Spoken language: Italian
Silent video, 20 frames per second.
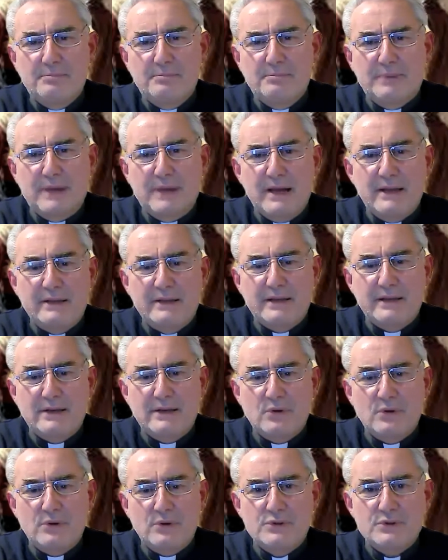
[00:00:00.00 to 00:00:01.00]
Padre
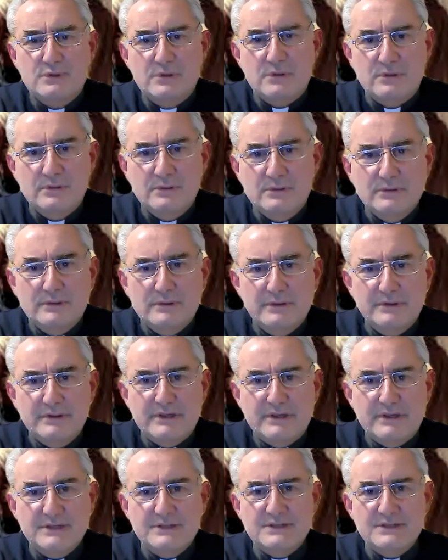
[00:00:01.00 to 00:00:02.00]
nostro,
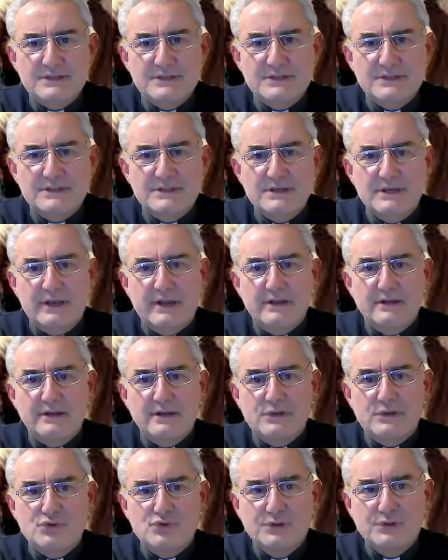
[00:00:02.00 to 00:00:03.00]
che sei nei
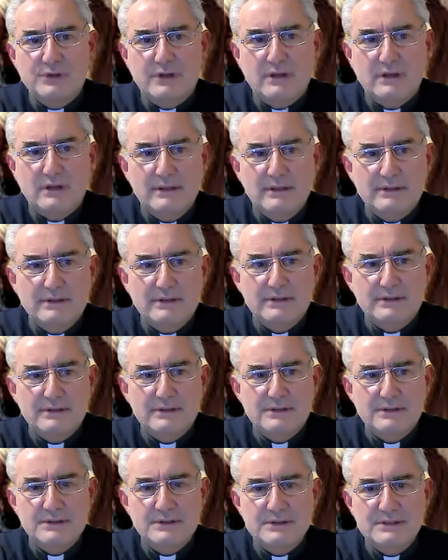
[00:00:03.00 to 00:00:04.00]
cieli,
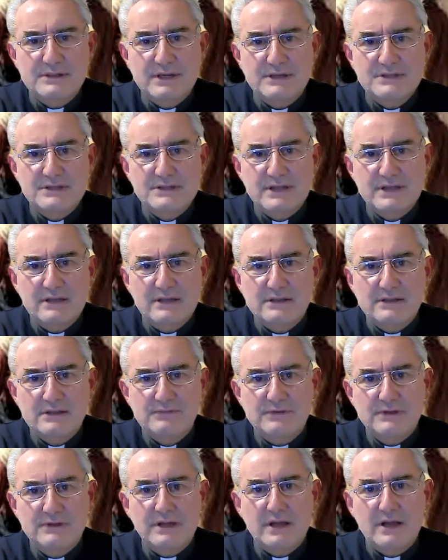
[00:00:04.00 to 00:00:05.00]
sia
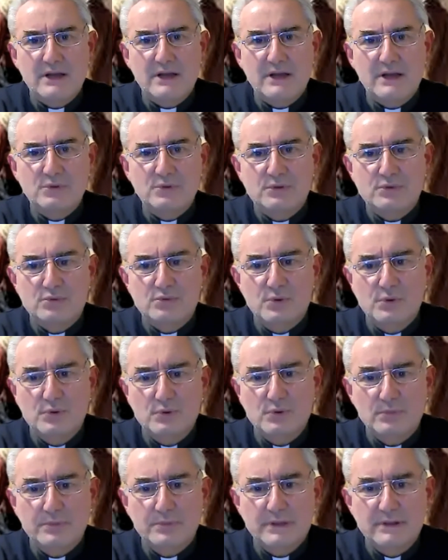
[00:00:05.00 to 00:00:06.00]
santificato il tuo
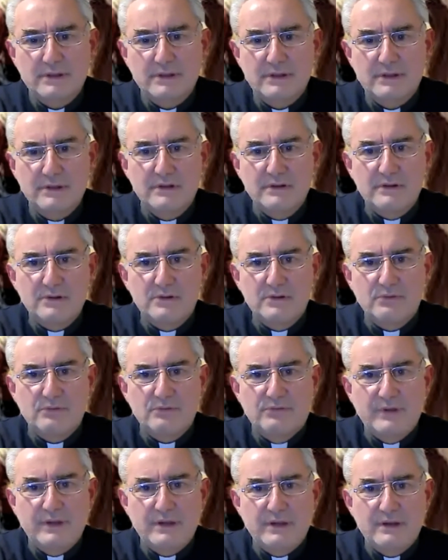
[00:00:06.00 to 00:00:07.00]
nome,
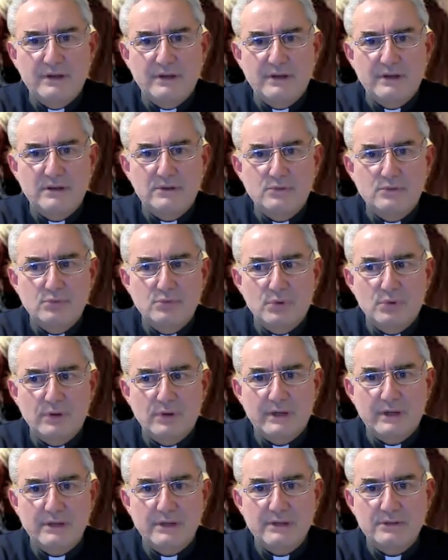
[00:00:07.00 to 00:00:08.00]
venga il tuo
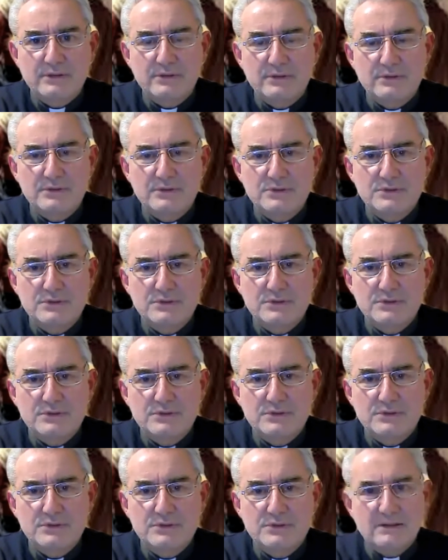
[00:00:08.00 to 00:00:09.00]
regno, sia
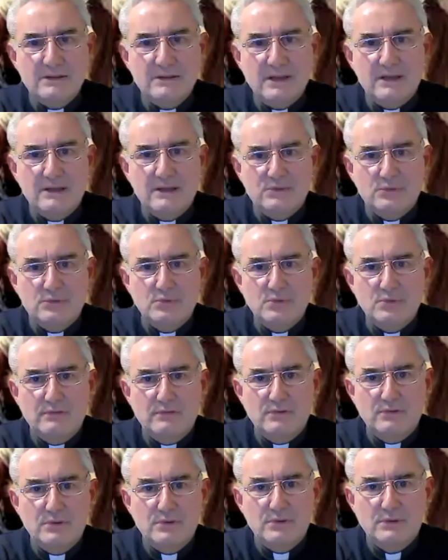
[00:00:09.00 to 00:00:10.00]
fatta la tua
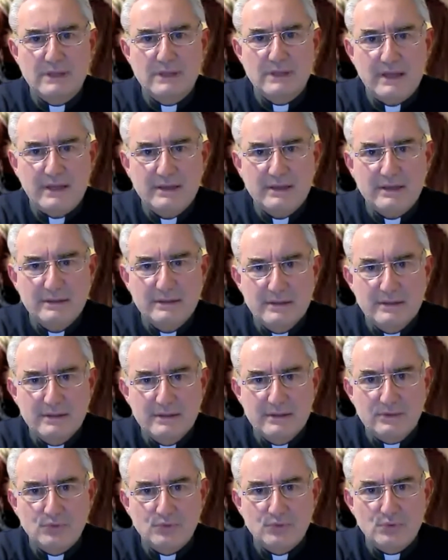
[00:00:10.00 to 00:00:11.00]
volontà,
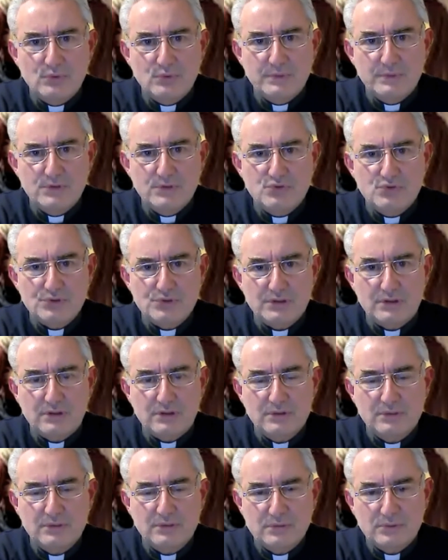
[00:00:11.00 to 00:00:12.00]
come in
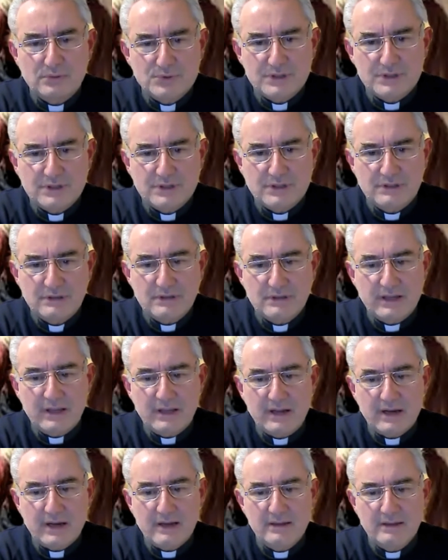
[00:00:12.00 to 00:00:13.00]
cielo, così in
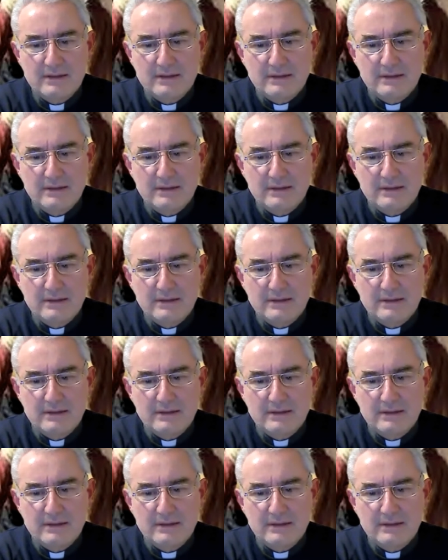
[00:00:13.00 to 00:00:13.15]
terra.